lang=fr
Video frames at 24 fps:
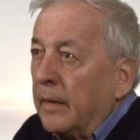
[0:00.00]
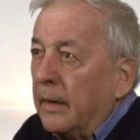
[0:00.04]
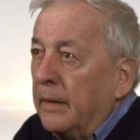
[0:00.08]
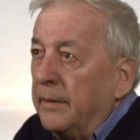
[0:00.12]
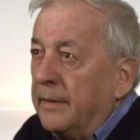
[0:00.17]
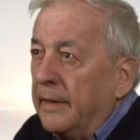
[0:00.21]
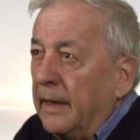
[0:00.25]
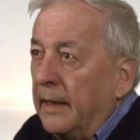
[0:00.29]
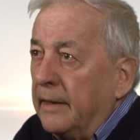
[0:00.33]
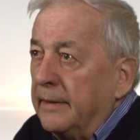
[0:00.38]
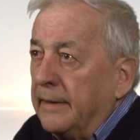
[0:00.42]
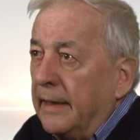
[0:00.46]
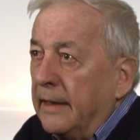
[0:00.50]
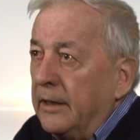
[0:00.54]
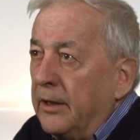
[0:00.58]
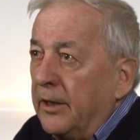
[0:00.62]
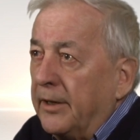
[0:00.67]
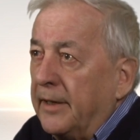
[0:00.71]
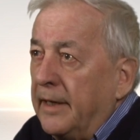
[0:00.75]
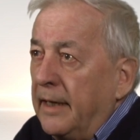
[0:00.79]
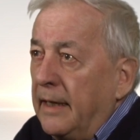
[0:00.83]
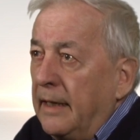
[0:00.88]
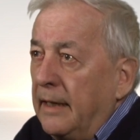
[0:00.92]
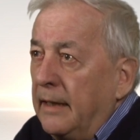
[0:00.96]
dans,
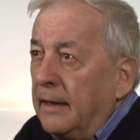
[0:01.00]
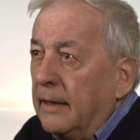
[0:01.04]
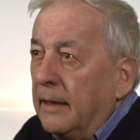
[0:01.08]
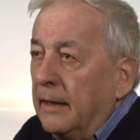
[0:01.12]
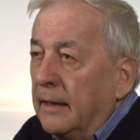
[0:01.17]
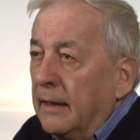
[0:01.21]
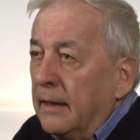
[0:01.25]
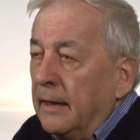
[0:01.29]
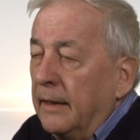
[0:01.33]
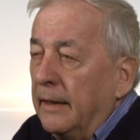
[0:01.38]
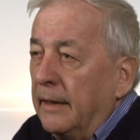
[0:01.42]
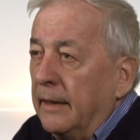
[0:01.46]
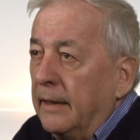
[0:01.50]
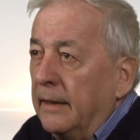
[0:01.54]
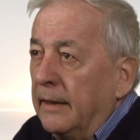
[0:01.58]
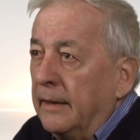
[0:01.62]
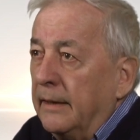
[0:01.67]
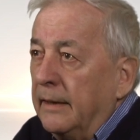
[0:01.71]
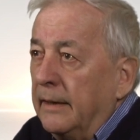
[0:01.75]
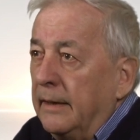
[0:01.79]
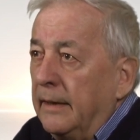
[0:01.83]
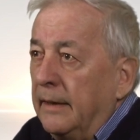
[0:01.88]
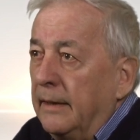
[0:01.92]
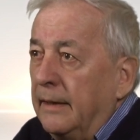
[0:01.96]
lequel
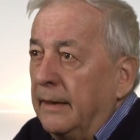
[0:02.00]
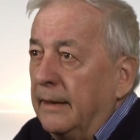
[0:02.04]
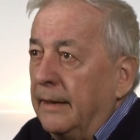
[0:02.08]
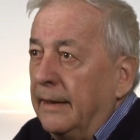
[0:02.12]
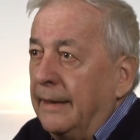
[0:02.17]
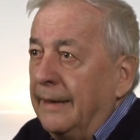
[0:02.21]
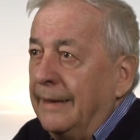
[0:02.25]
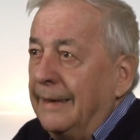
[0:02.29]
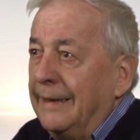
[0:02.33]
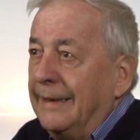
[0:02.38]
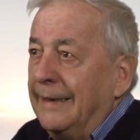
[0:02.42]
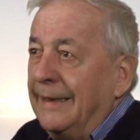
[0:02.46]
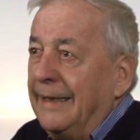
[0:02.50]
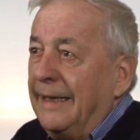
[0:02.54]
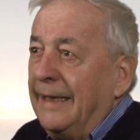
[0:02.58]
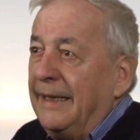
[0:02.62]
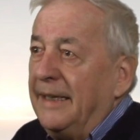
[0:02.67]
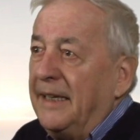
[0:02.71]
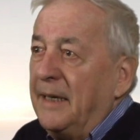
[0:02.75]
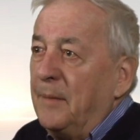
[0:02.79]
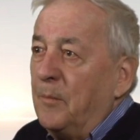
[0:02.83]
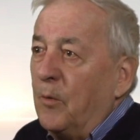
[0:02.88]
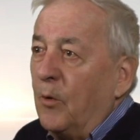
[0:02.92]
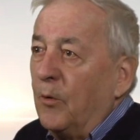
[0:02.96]
il,
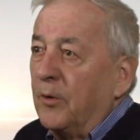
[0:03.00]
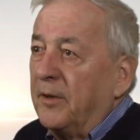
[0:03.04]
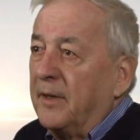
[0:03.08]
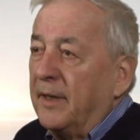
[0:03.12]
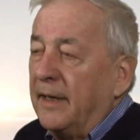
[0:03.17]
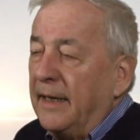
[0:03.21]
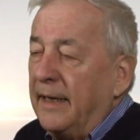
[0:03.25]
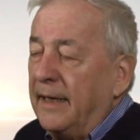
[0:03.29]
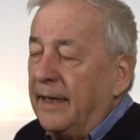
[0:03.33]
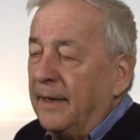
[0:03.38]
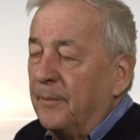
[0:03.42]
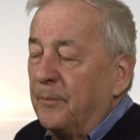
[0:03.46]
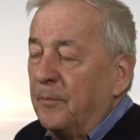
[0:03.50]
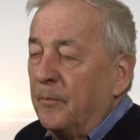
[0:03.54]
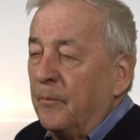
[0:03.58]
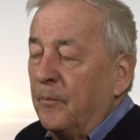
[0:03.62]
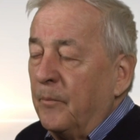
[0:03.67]
démontrait